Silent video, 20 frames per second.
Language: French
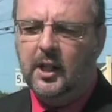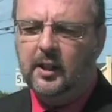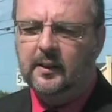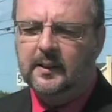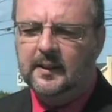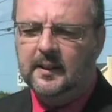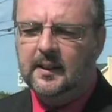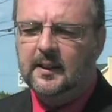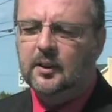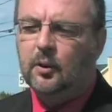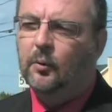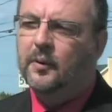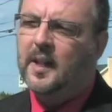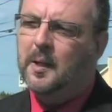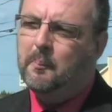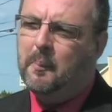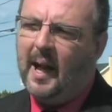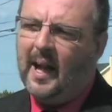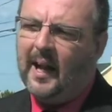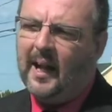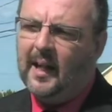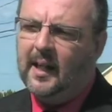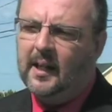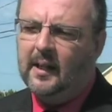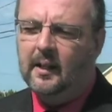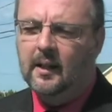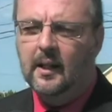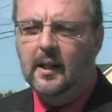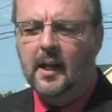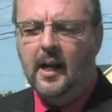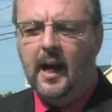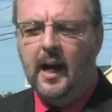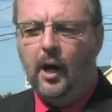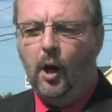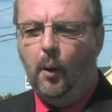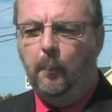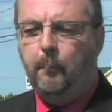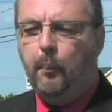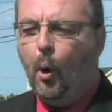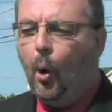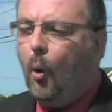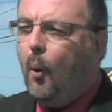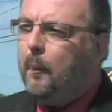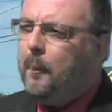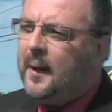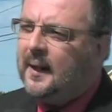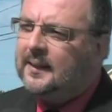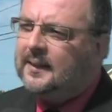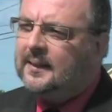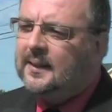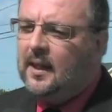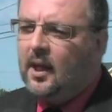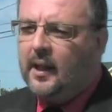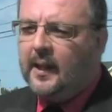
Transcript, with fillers: ici qui sont des marins. Alors, Paul Percy a